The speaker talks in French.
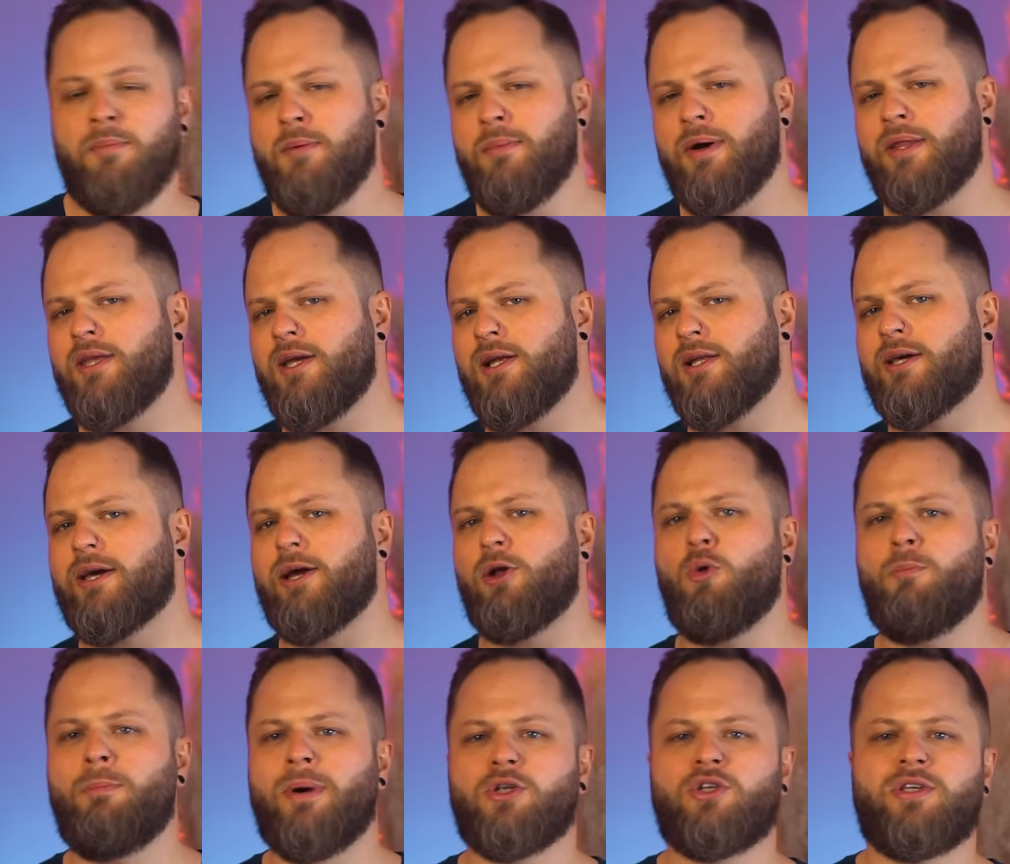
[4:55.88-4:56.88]
même année, il crée
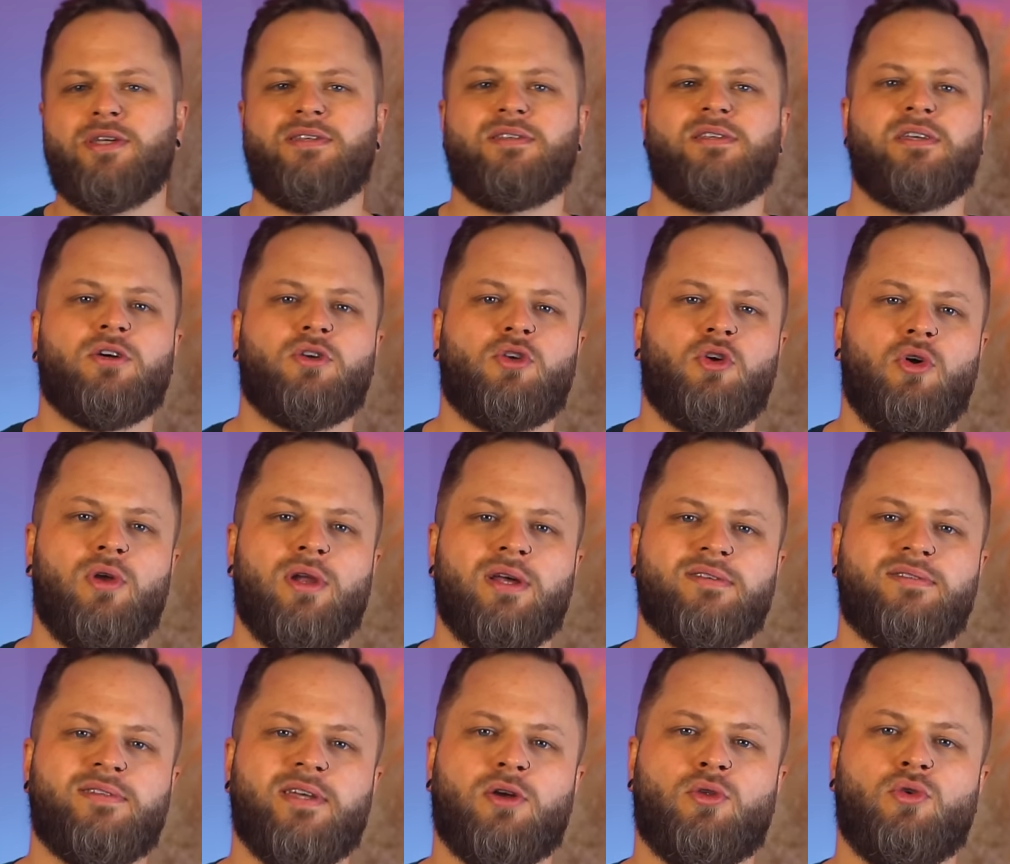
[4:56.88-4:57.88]
le Magic Circle,
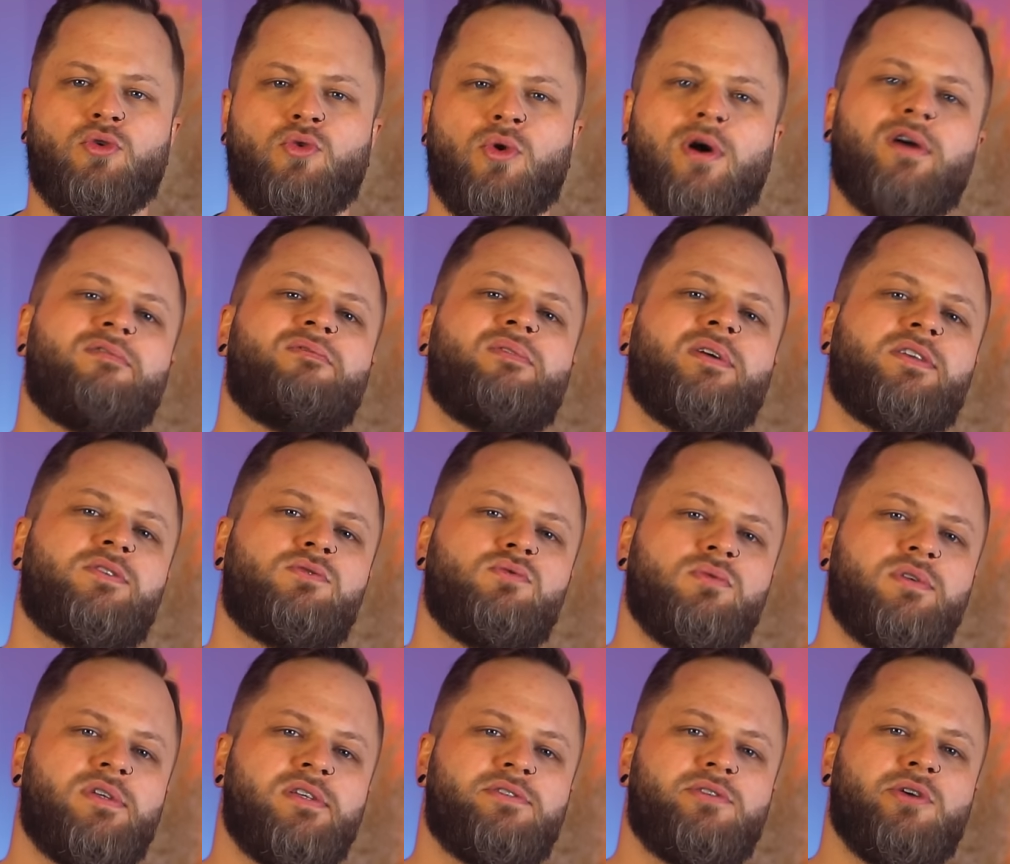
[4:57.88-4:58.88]
un cercle de
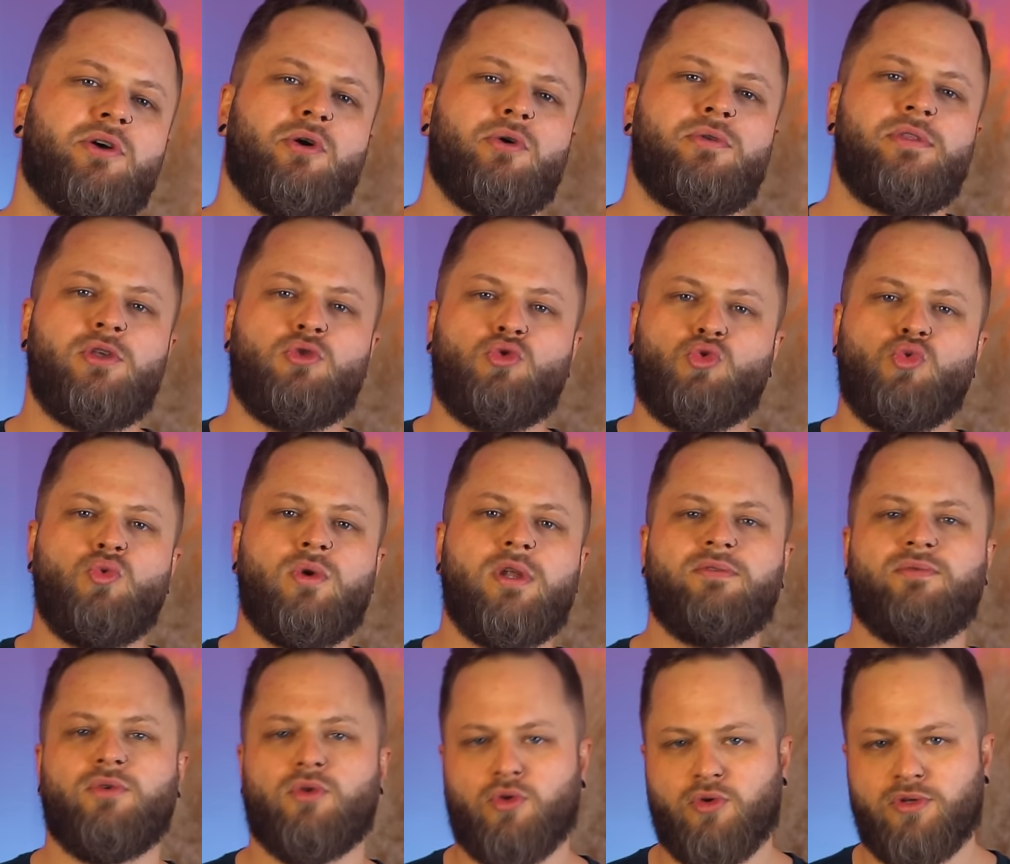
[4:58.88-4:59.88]
réflexion qui se réunit tous
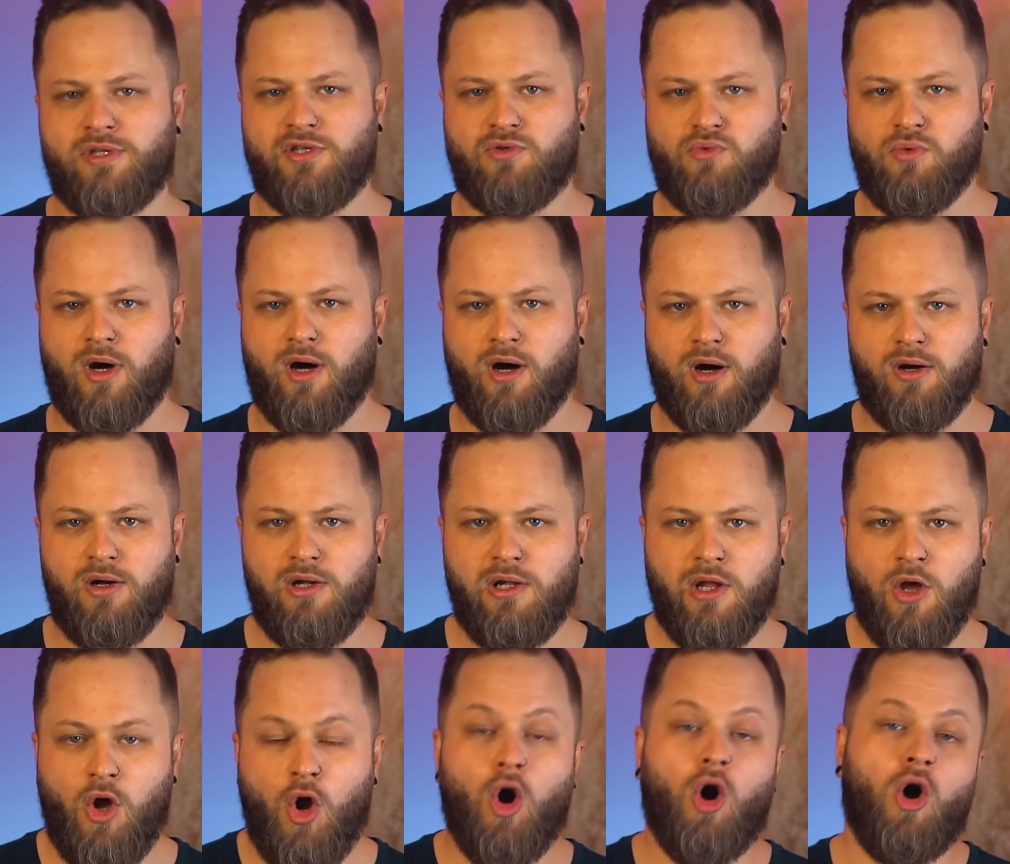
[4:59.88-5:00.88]
les vendredis soirs.
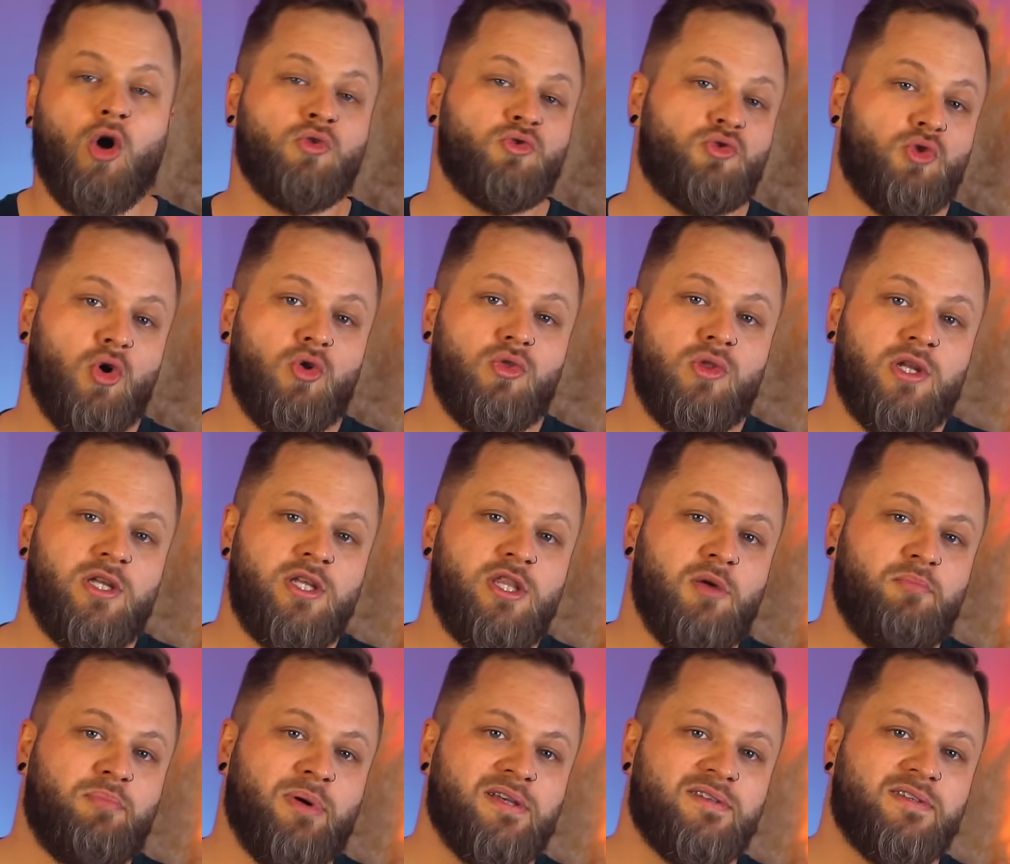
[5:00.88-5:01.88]
Anton lit
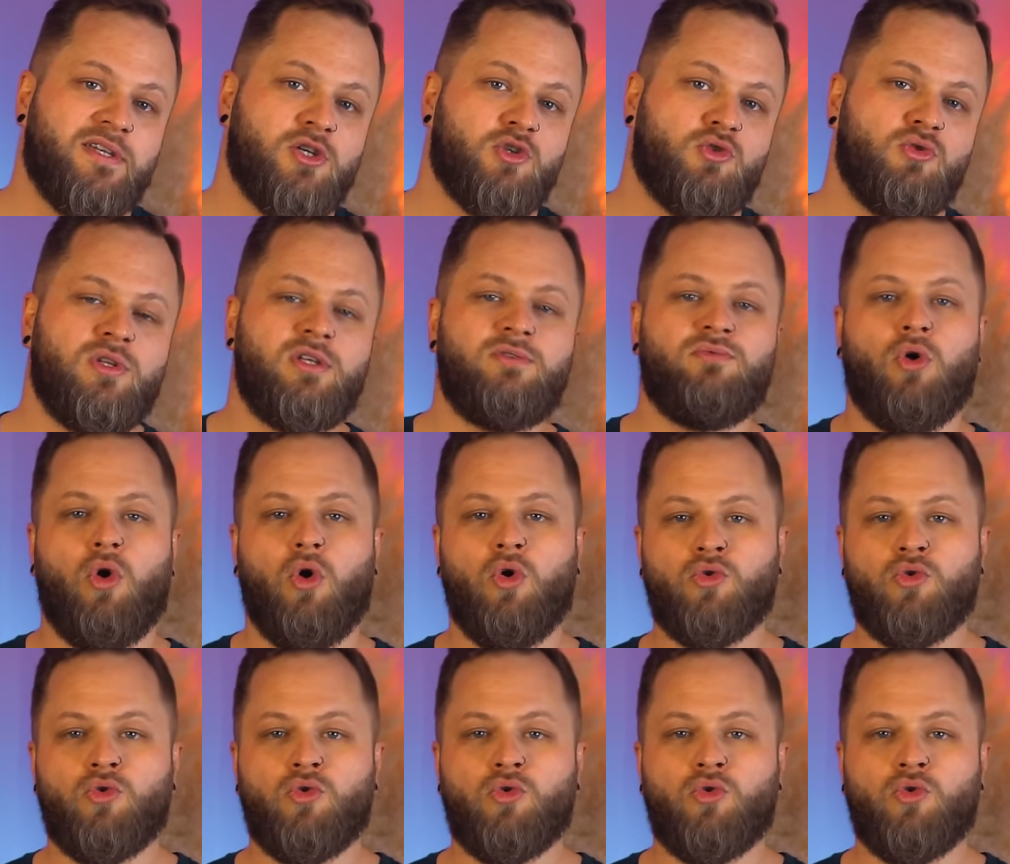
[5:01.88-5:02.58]
des passages de livres